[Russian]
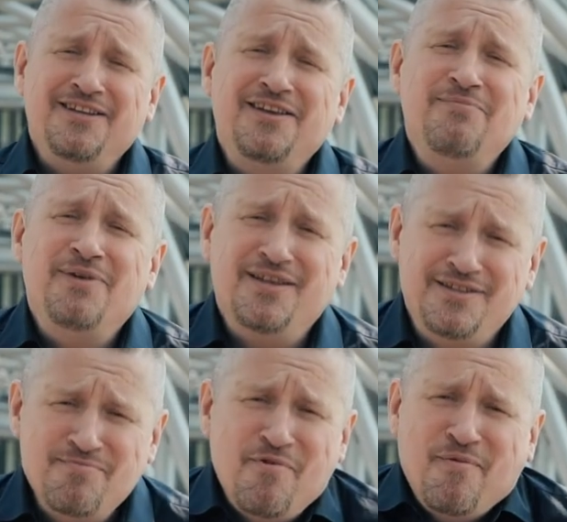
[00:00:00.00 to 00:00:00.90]
не
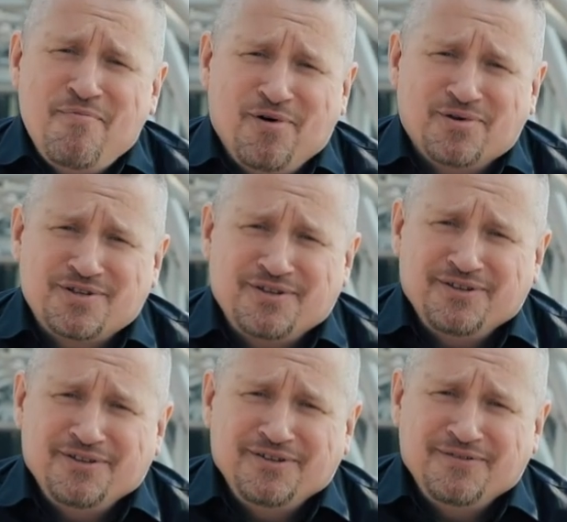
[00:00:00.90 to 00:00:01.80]
имейте мой мозг,
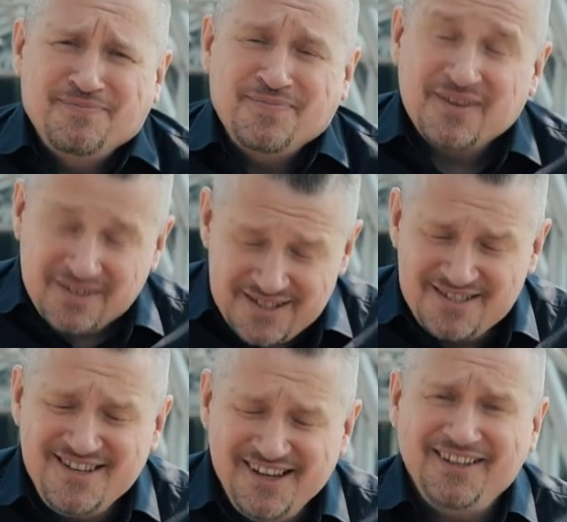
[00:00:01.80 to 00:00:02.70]

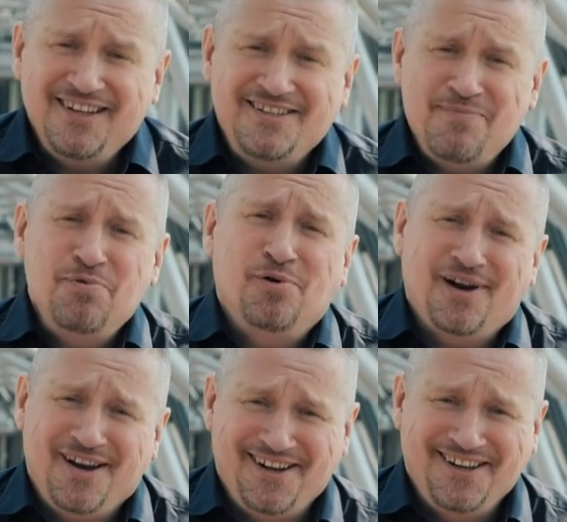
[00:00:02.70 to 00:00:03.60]
сделайте
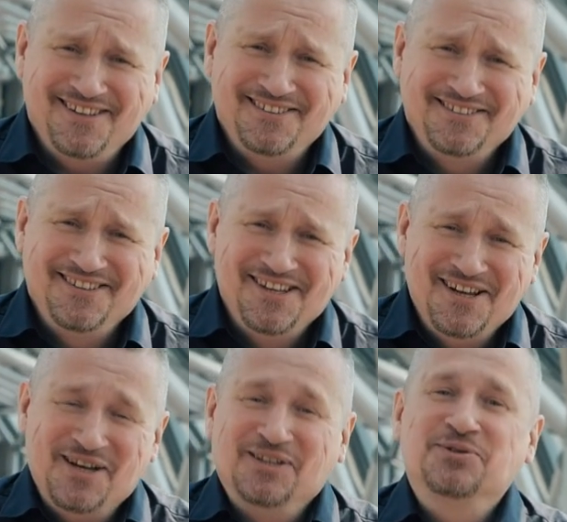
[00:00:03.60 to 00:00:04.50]
пюре.
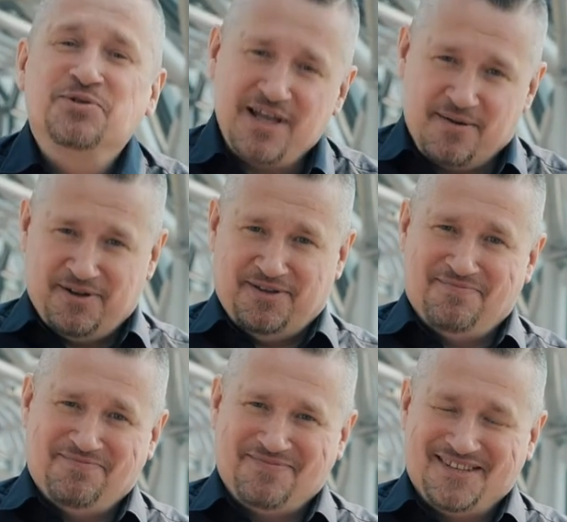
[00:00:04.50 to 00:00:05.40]
Друзья мои,
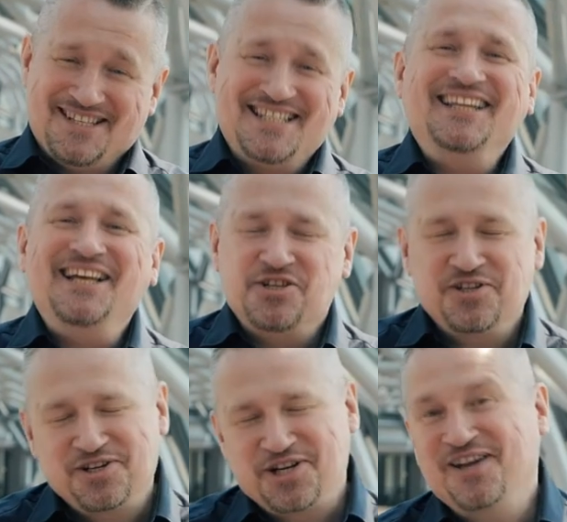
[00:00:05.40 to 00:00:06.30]

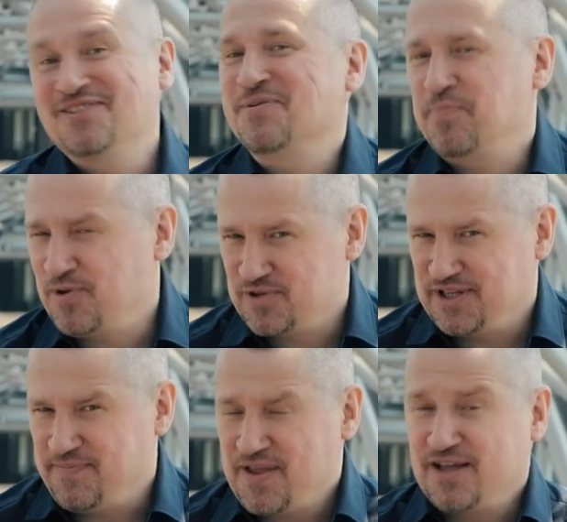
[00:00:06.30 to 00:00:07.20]
задача решается
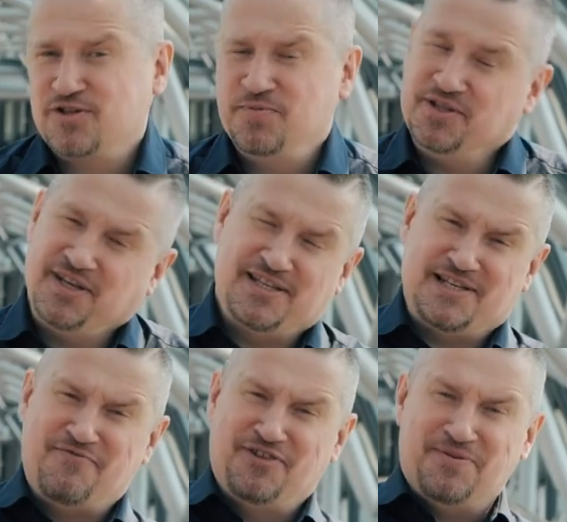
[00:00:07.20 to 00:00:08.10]
просто. Особенно,
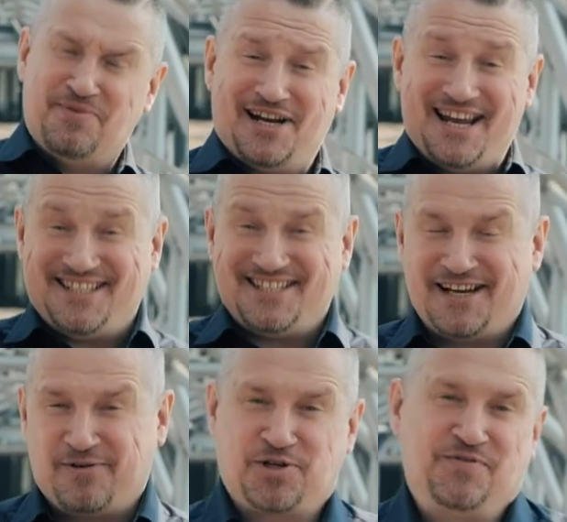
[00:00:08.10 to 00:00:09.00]
если вы набираетесь
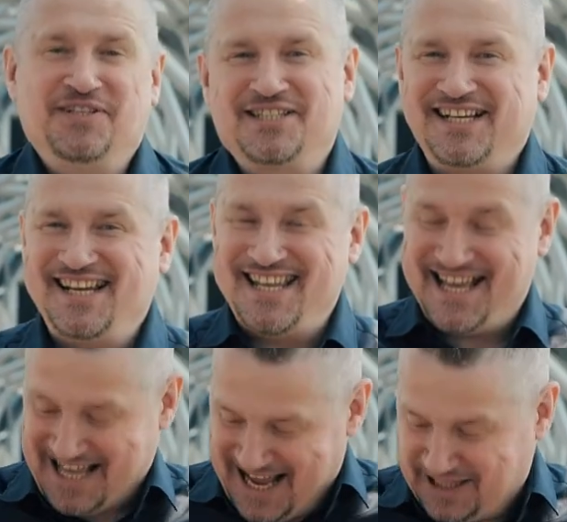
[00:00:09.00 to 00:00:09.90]
хорошего настроения
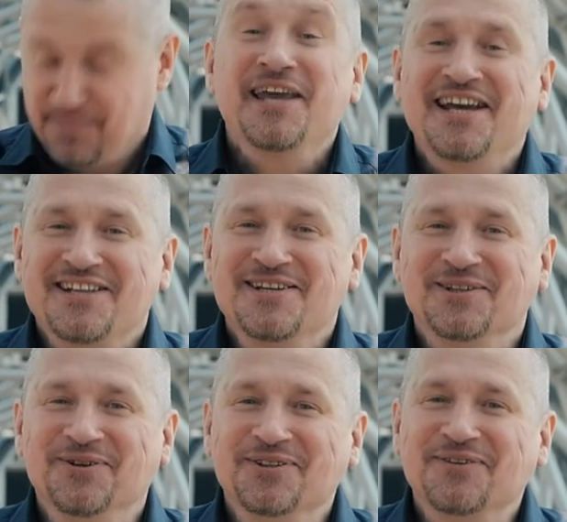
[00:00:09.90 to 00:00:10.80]
от моих
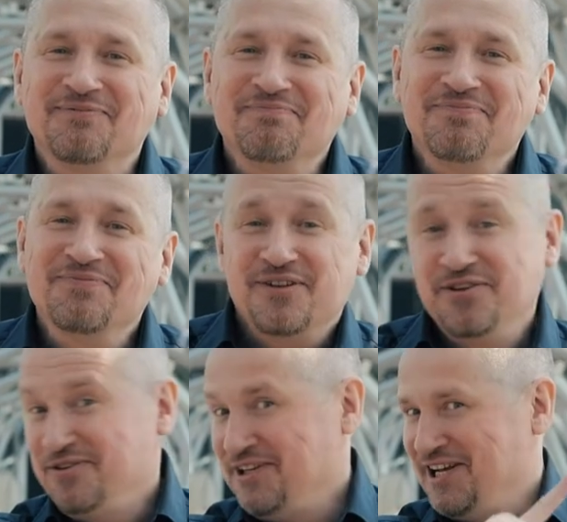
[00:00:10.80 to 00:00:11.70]
анекдотов.
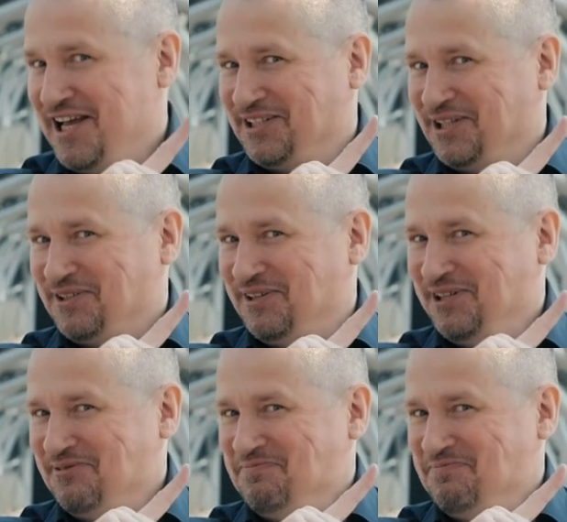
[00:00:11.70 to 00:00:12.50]
Или от этого.